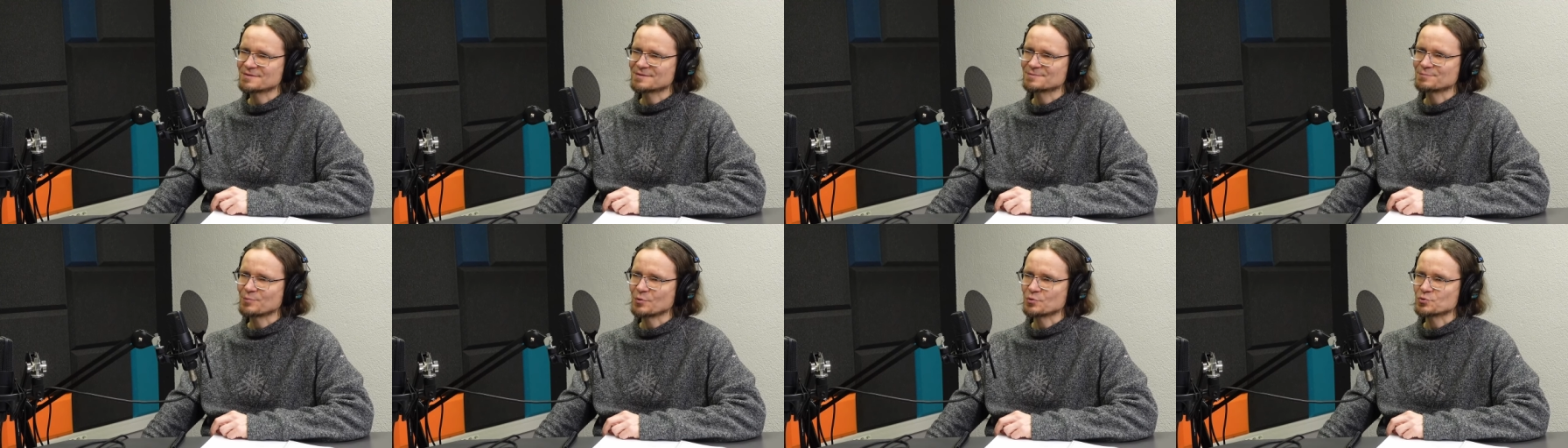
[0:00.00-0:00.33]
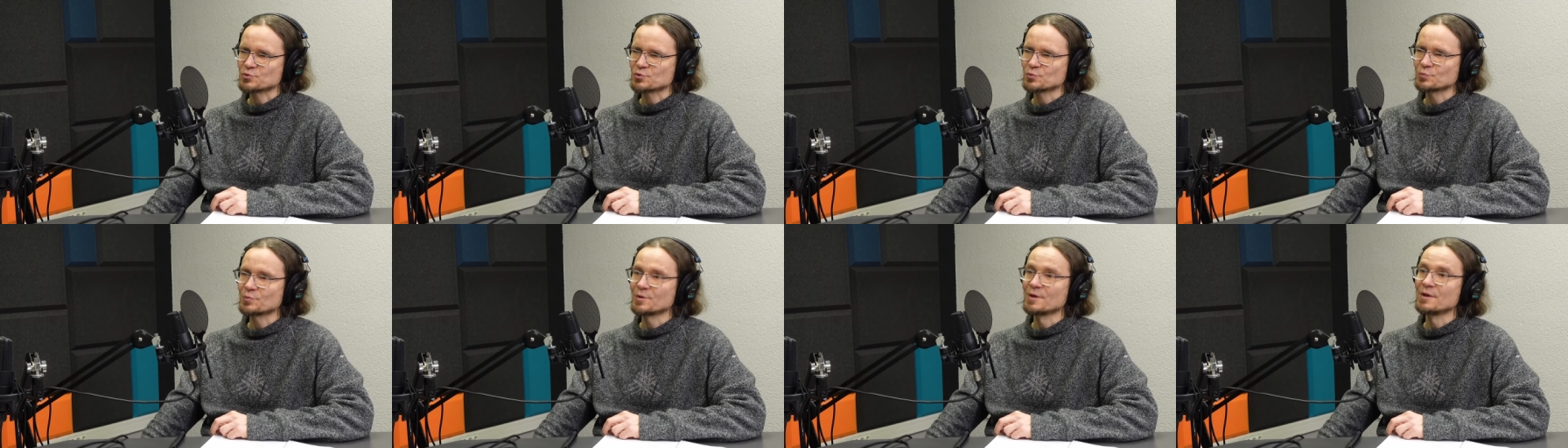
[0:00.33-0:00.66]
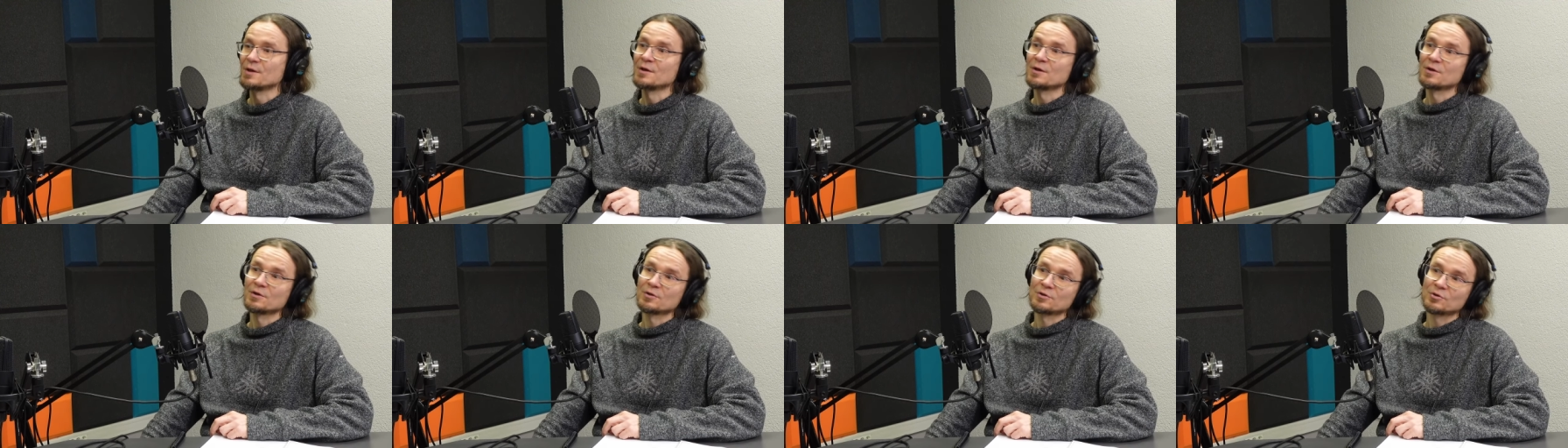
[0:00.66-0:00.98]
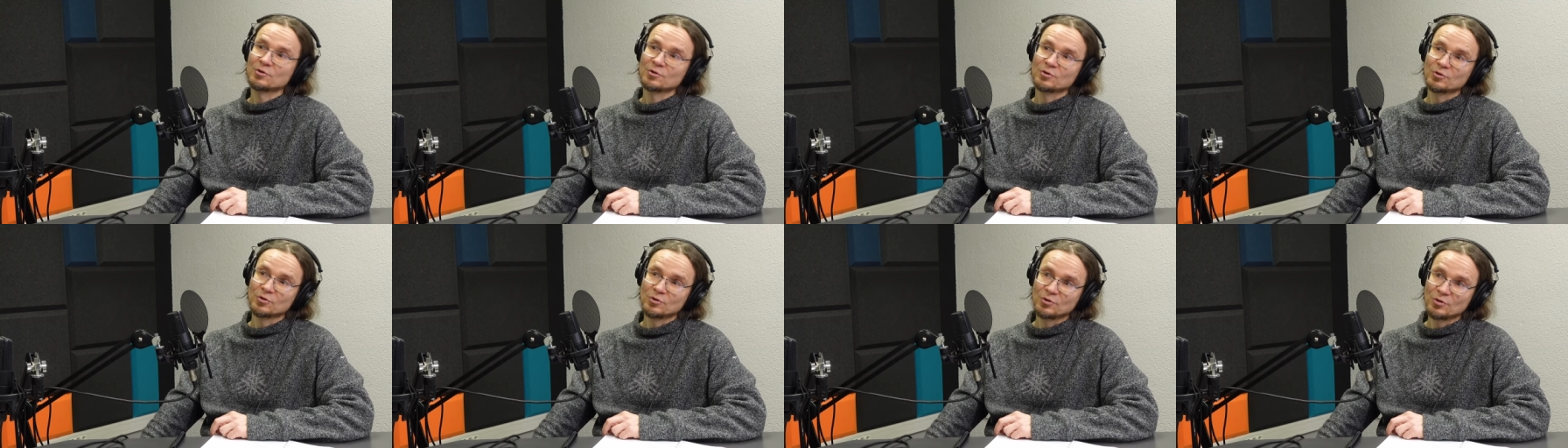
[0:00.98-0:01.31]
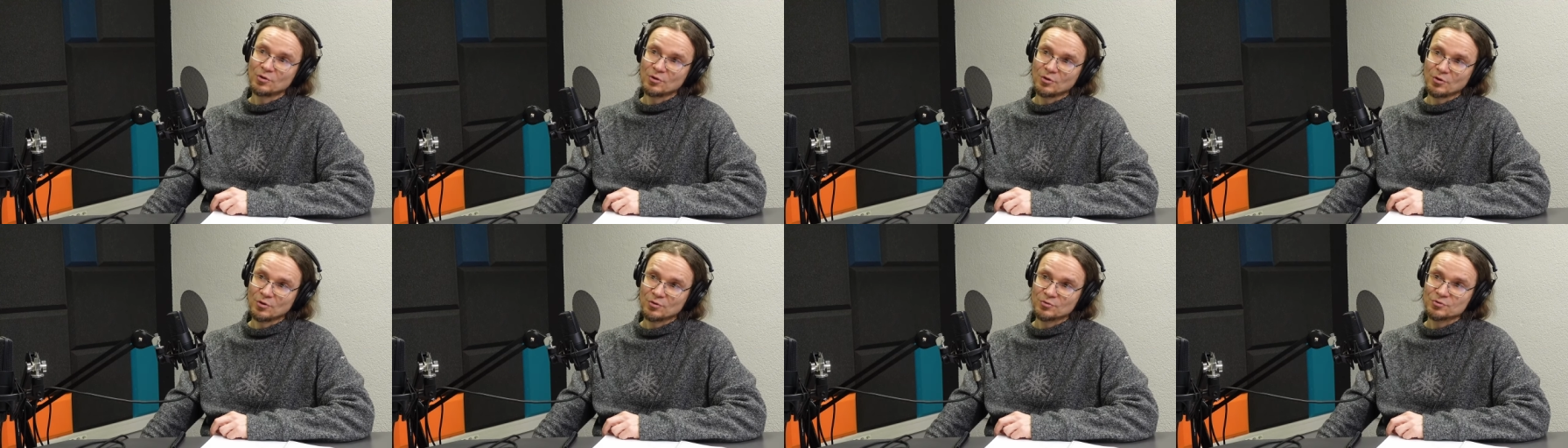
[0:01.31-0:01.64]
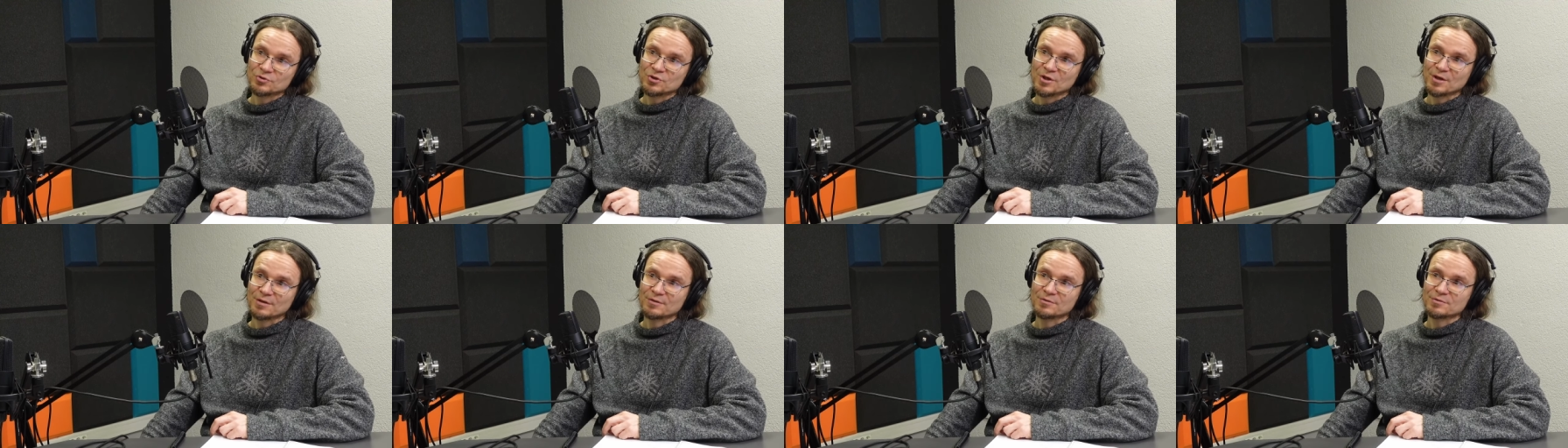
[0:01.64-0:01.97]
sposób do
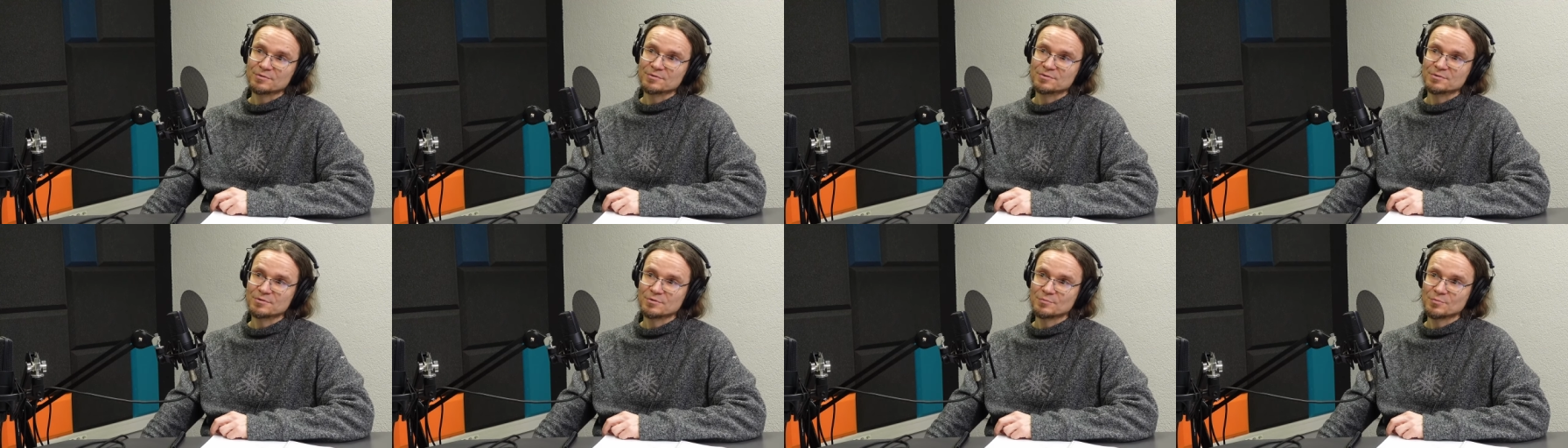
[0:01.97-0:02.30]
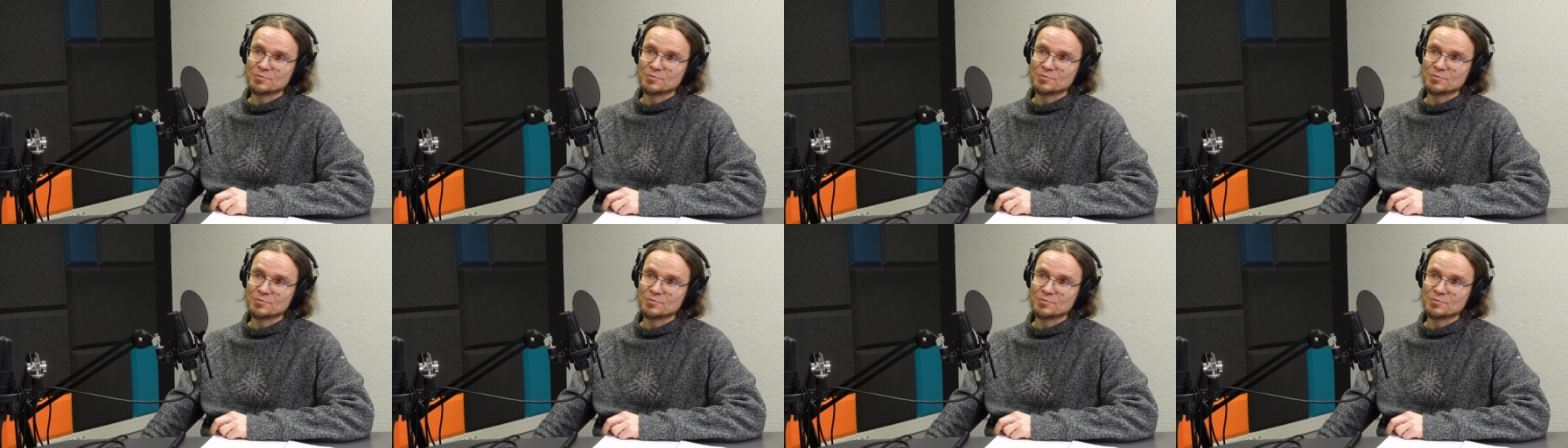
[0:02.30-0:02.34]
czegoś, co